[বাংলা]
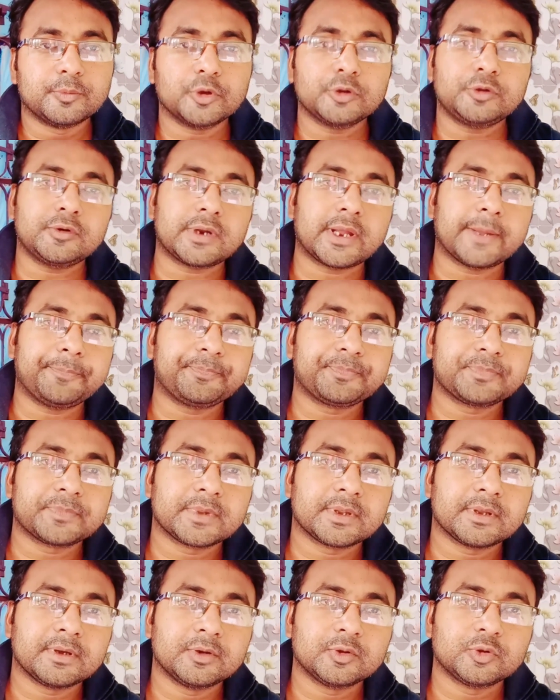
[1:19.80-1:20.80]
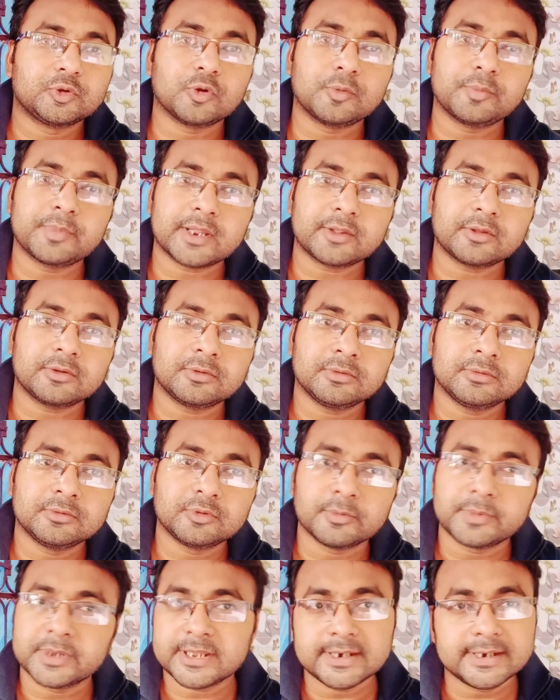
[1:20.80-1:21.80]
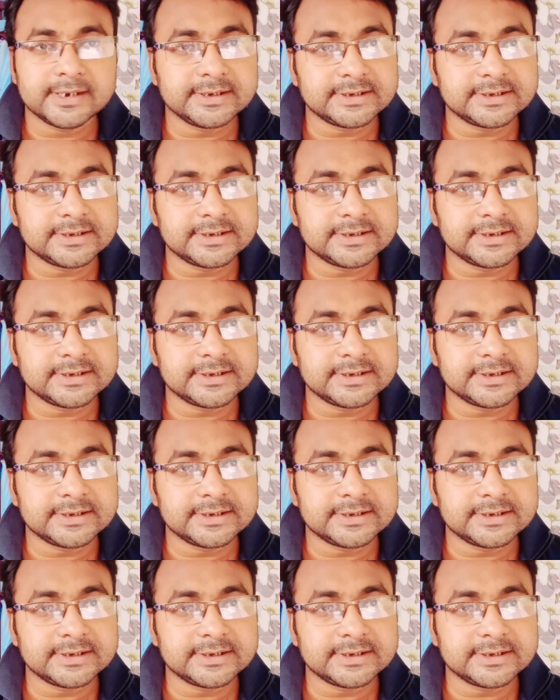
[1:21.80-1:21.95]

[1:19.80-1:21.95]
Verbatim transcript: বন্ধুরা তোমরা তোমাদের